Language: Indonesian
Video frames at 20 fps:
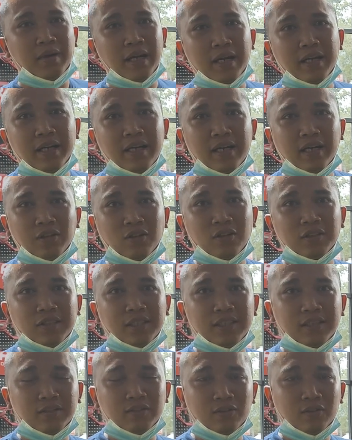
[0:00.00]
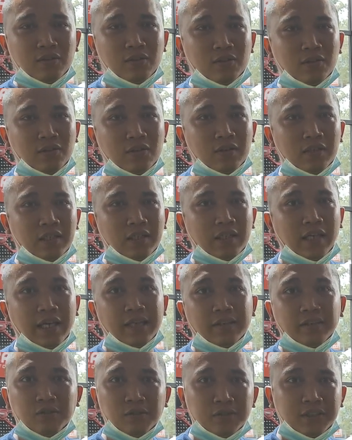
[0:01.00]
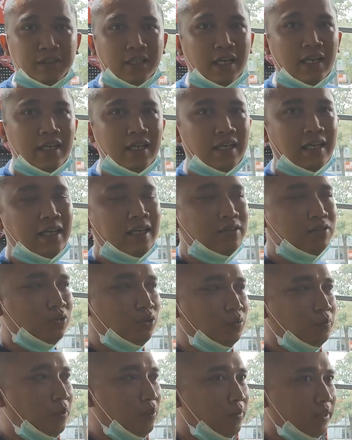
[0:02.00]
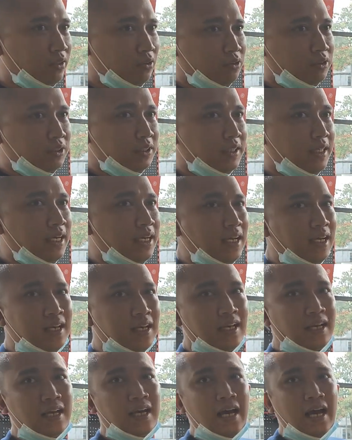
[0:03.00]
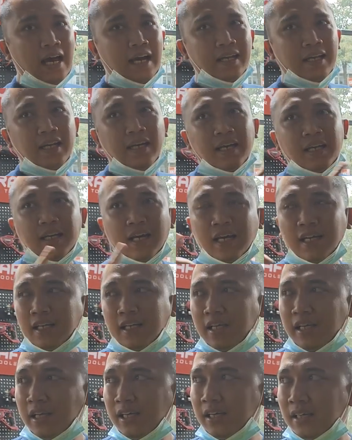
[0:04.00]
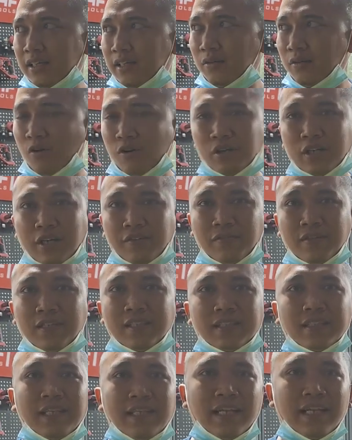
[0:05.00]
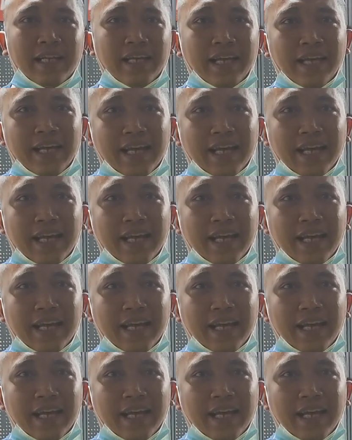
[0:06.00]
brand dari Tolsen untuk uh, hand toolsnya ya, untuk power toolsnya. Ada dari uh, Warcraft ini sendiri